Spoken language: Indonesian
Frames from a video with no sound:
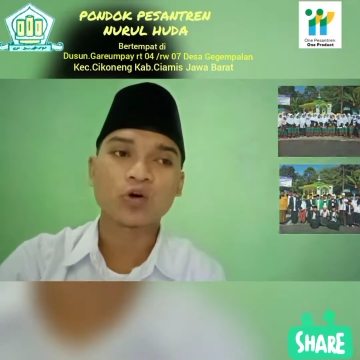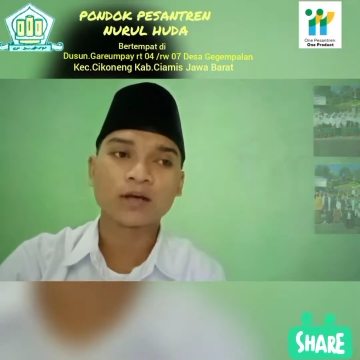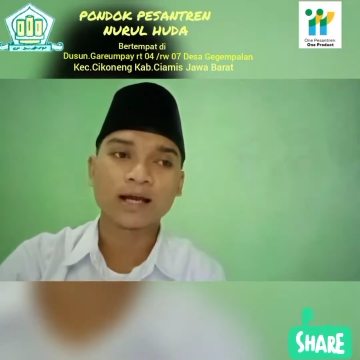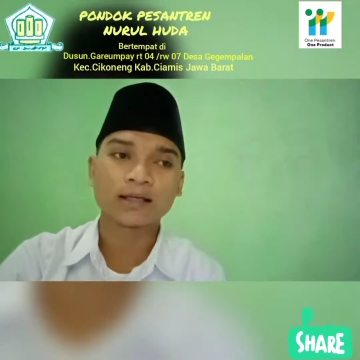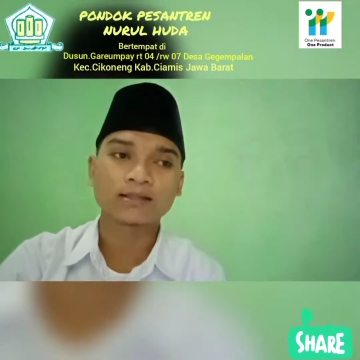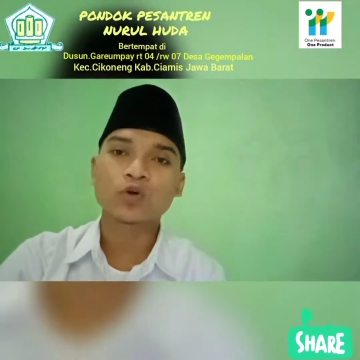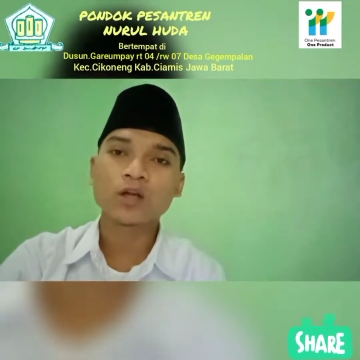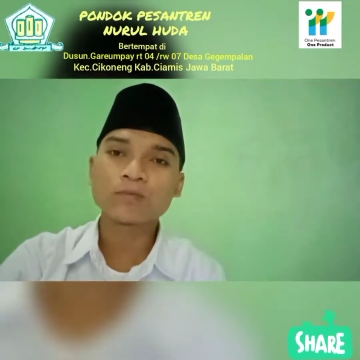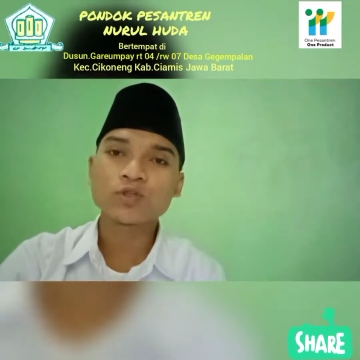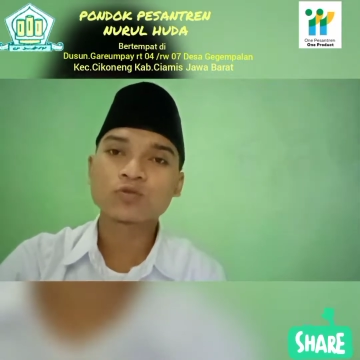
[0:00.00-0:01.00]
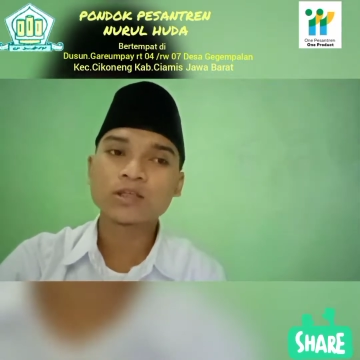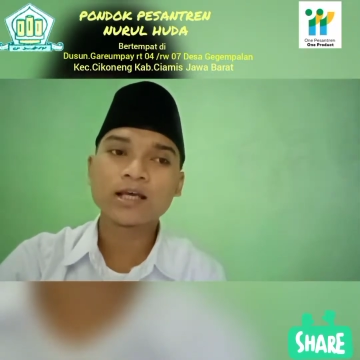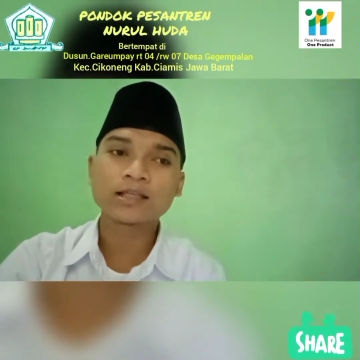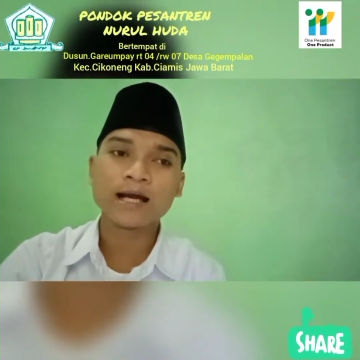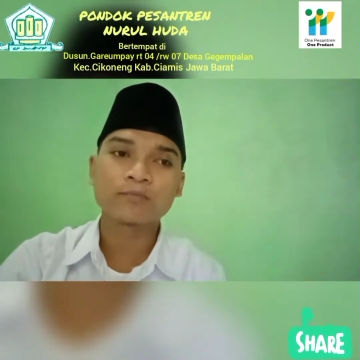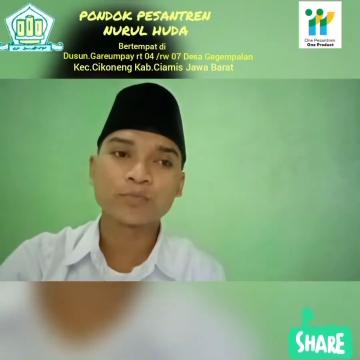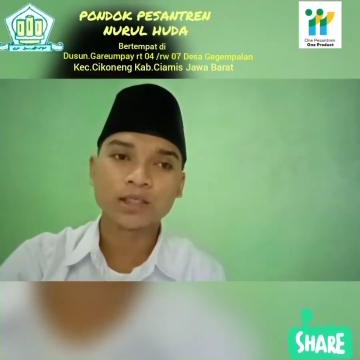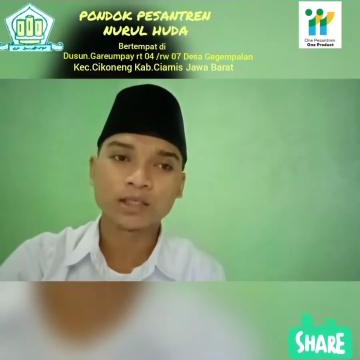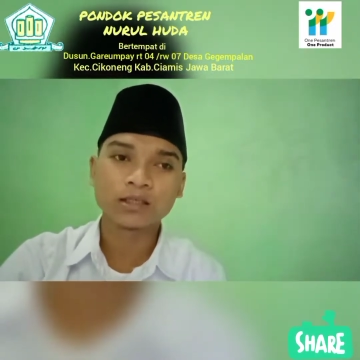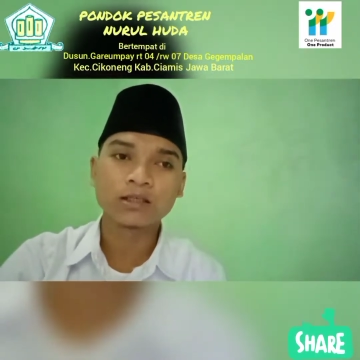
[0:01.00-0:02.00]
orang. Program studi yang
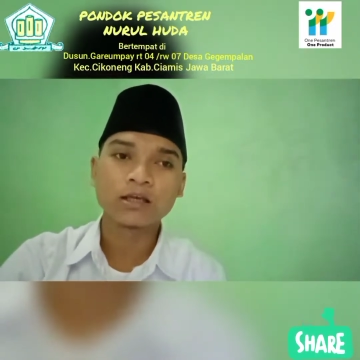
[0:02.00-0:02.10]
diambil